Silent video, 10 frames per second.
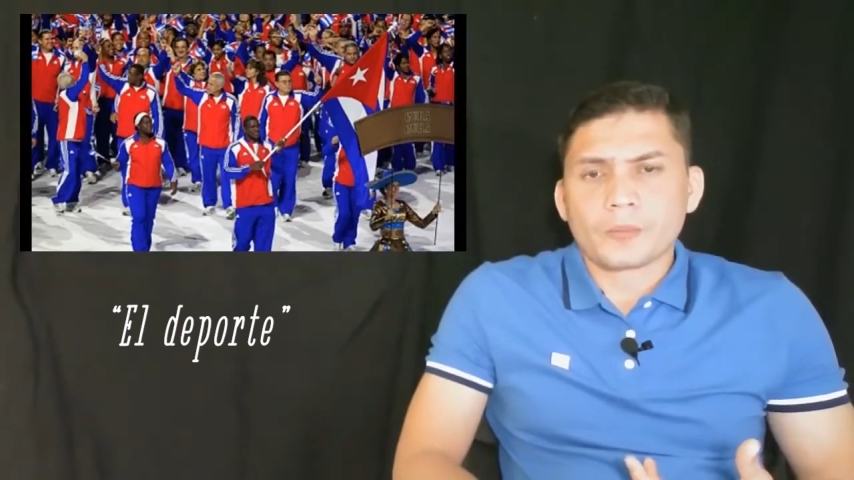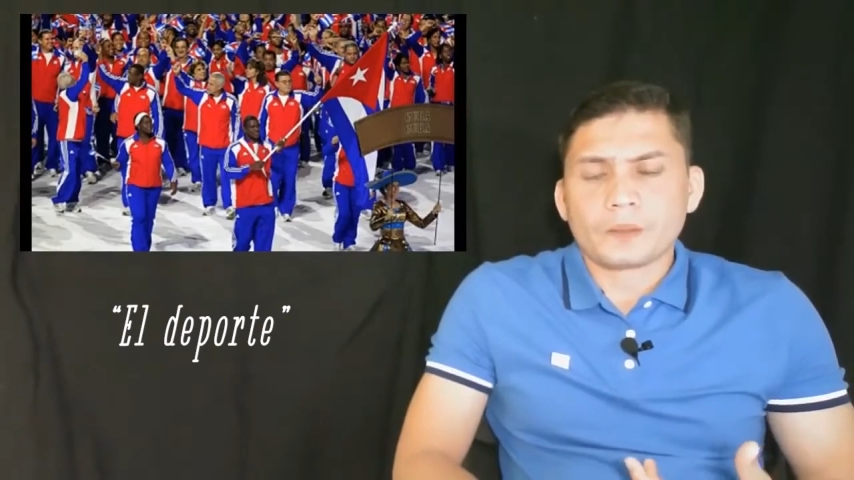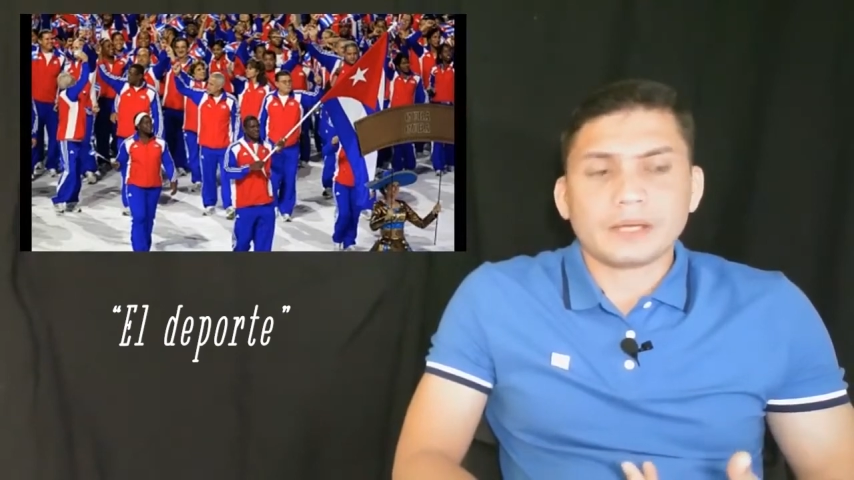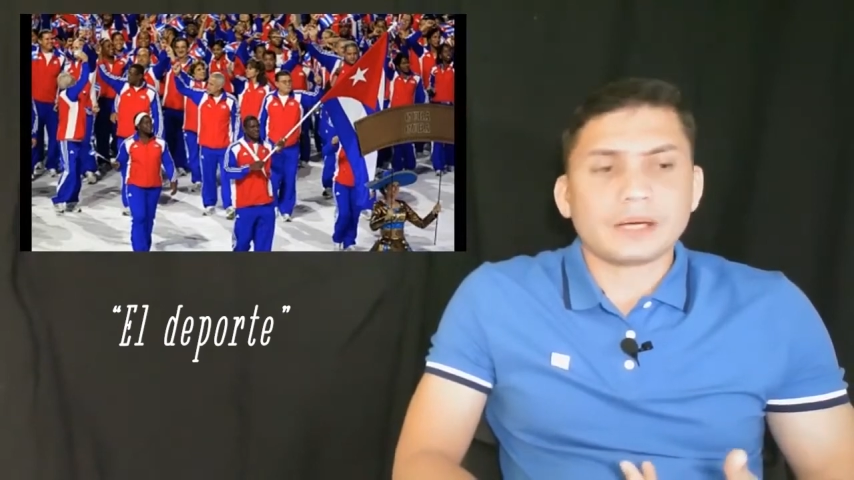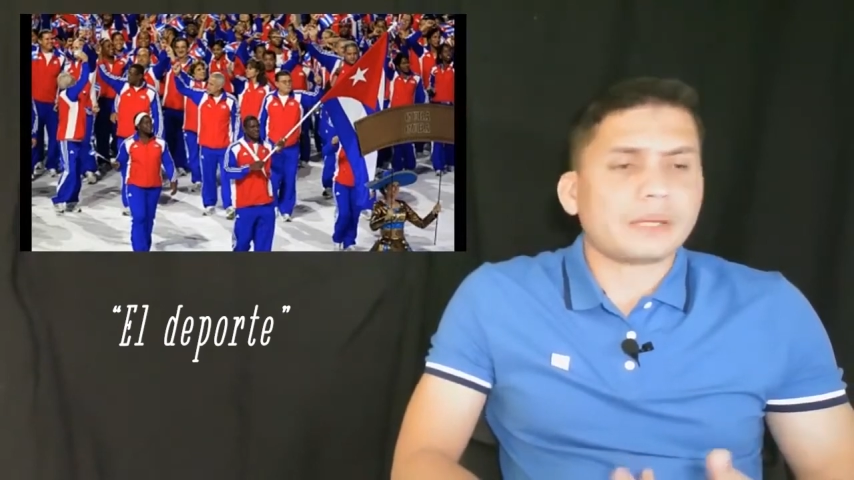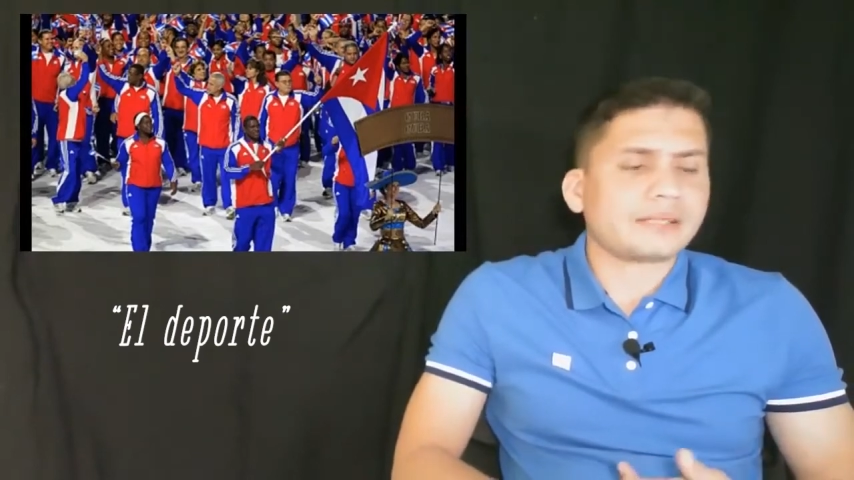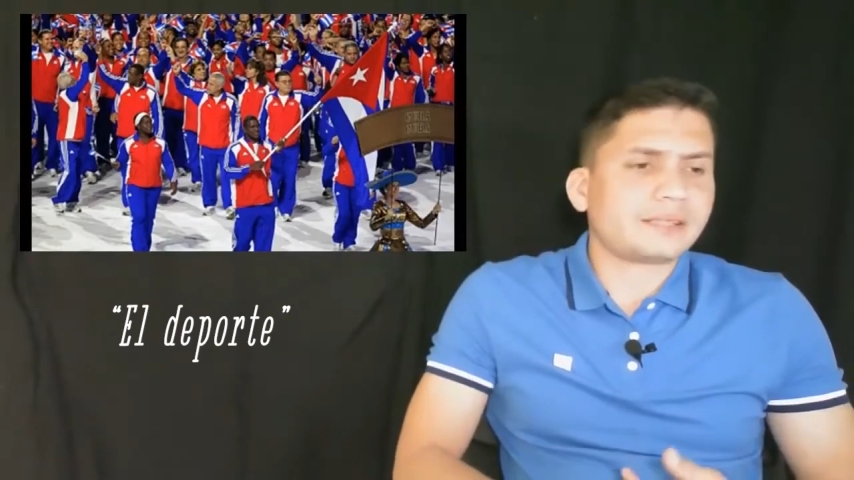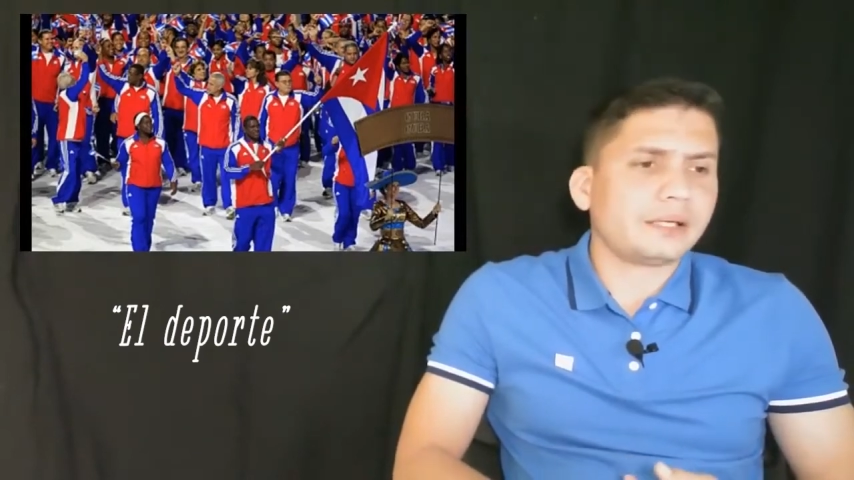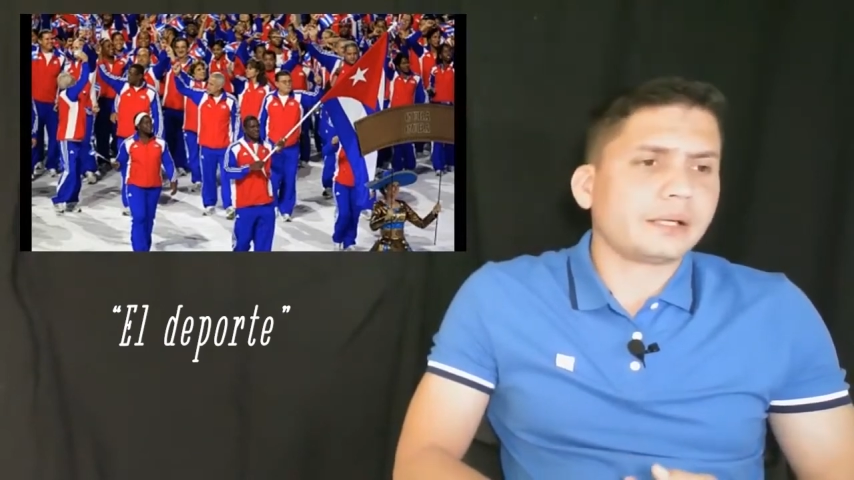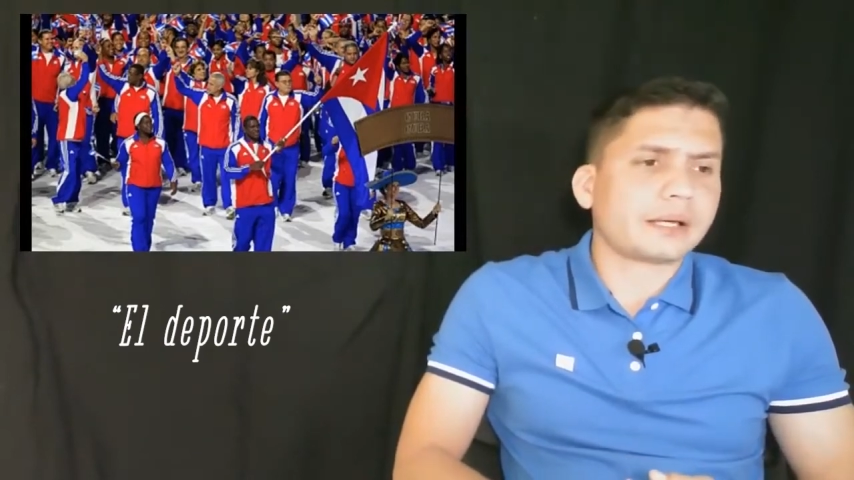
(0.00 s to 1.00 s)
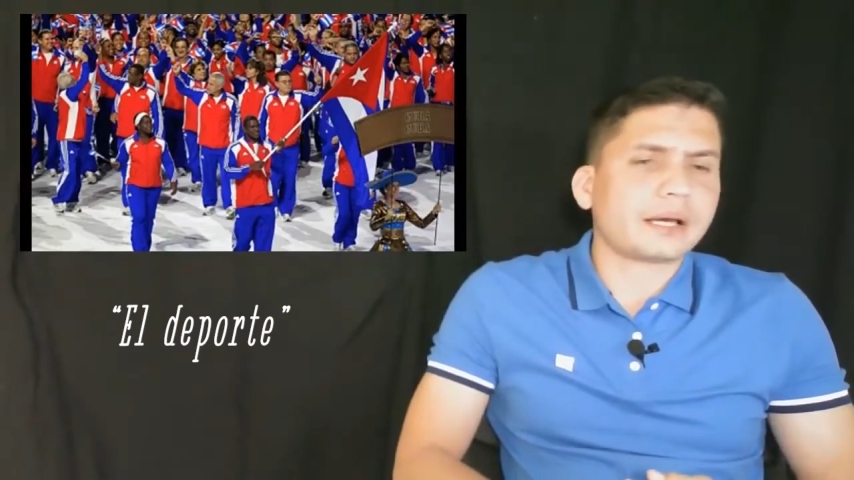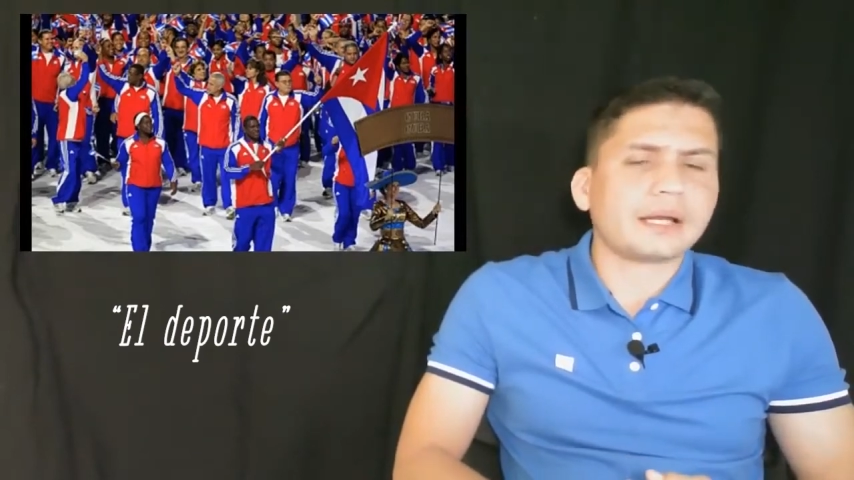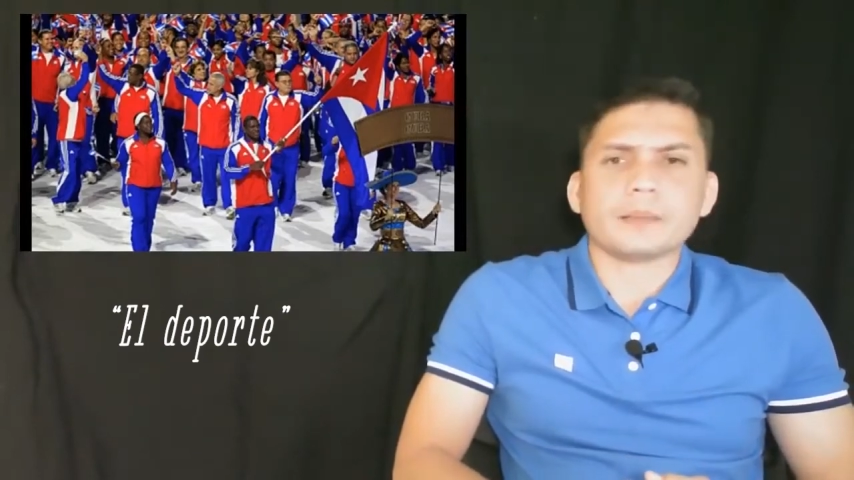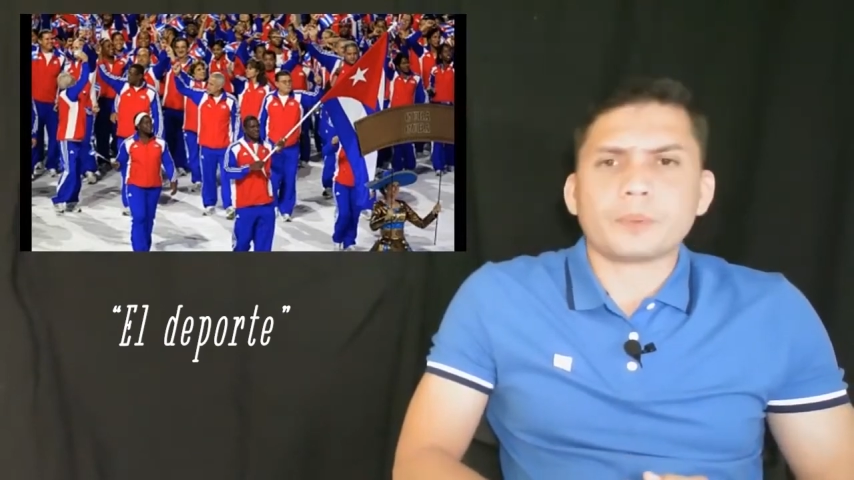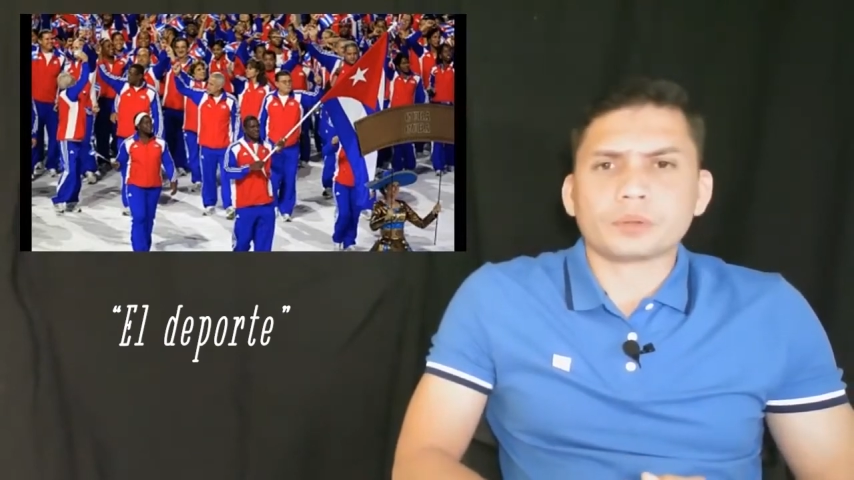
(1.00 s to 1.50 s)
Déjenme decirle que en el
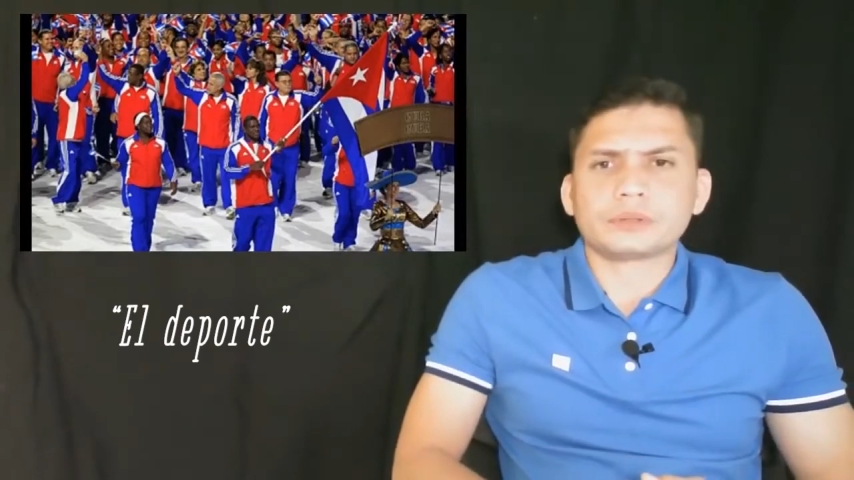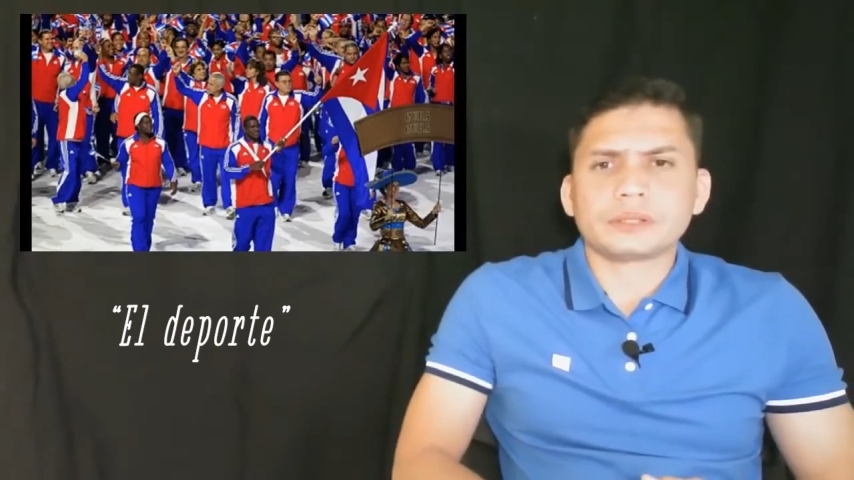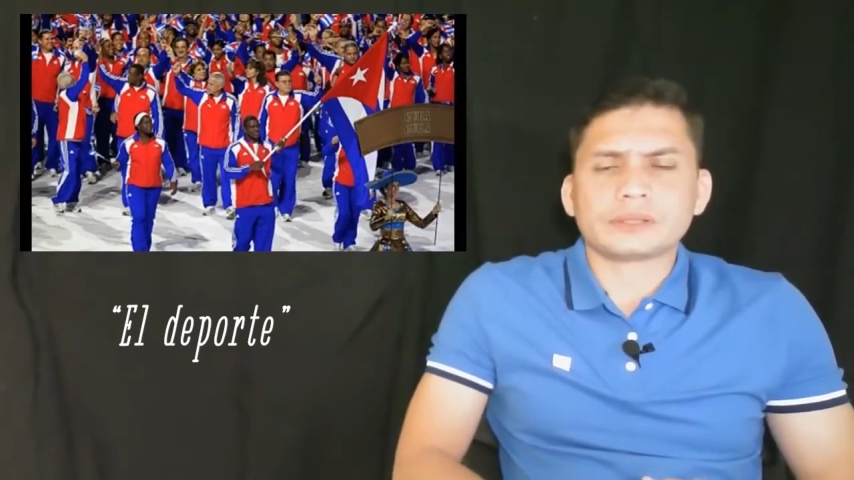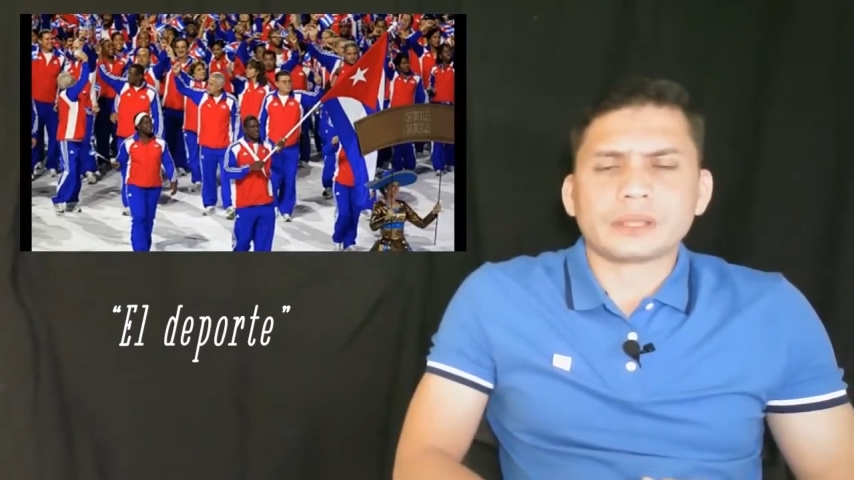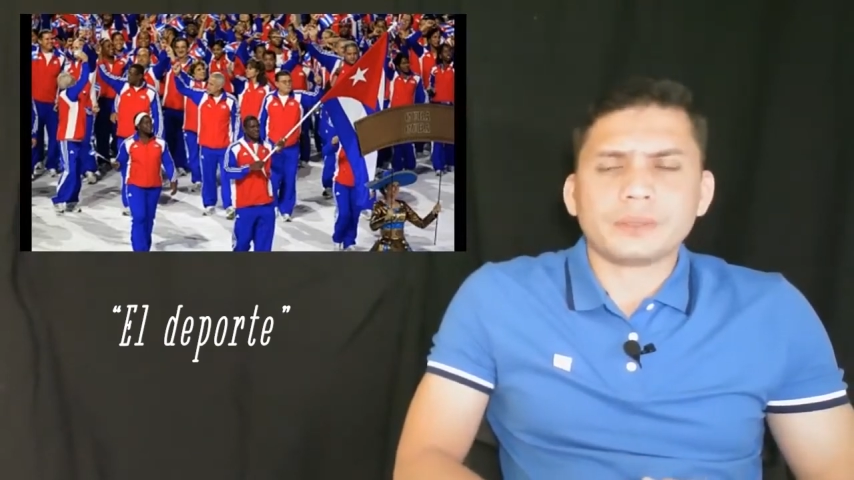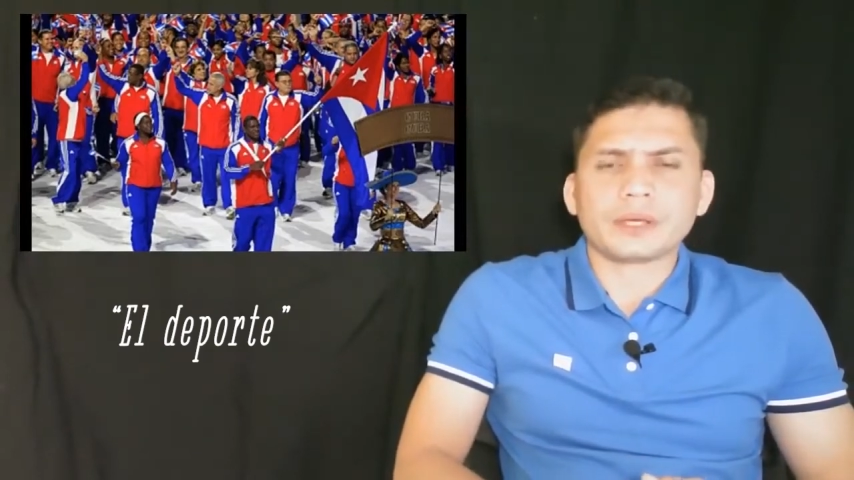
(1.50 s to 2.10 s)
deporte también